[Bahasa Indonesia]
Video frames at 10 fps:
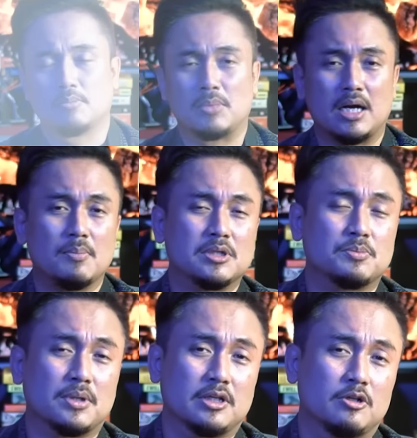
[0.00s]
Maka apa
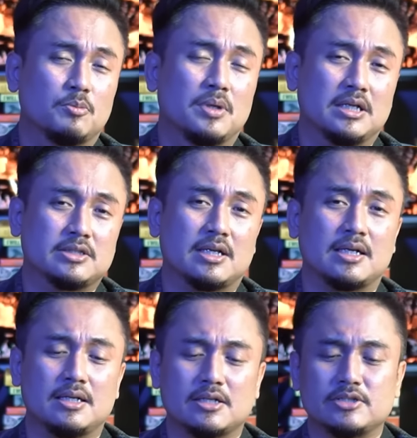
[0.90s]
seperti itu
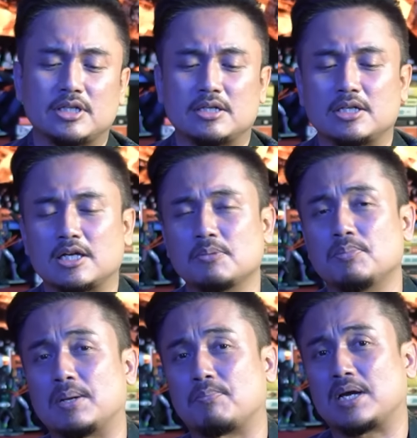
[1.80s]
berdasarkan riset dari
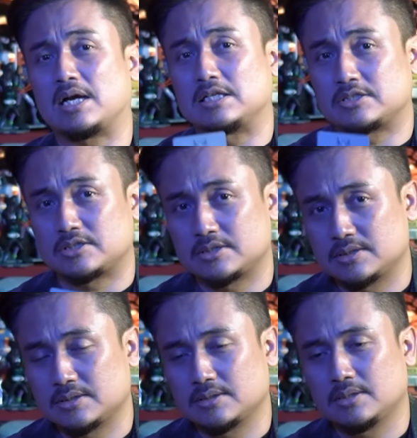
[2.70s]
BPS
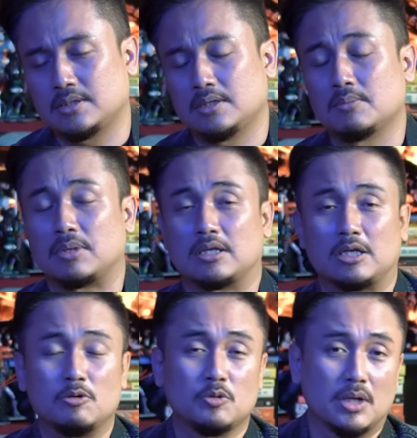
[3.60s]
pada
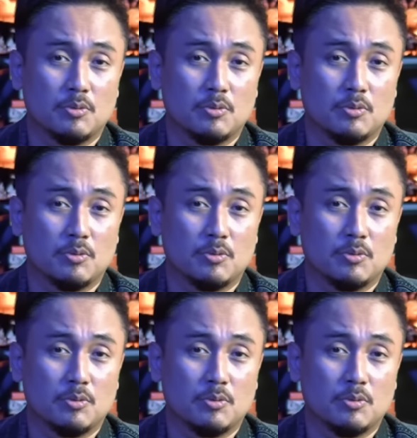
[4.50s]
tahun